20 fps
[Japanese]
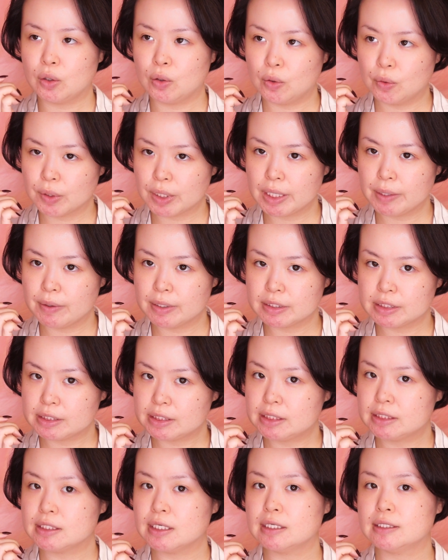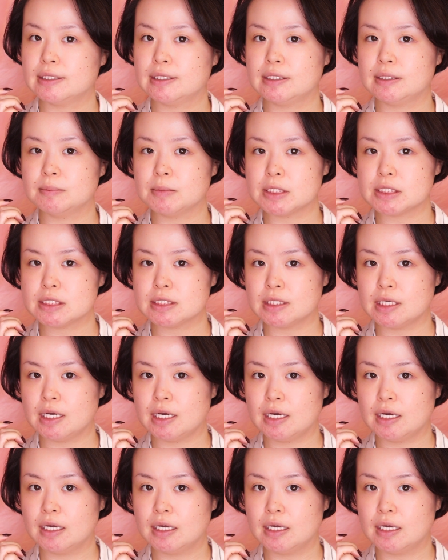これはね期待できますね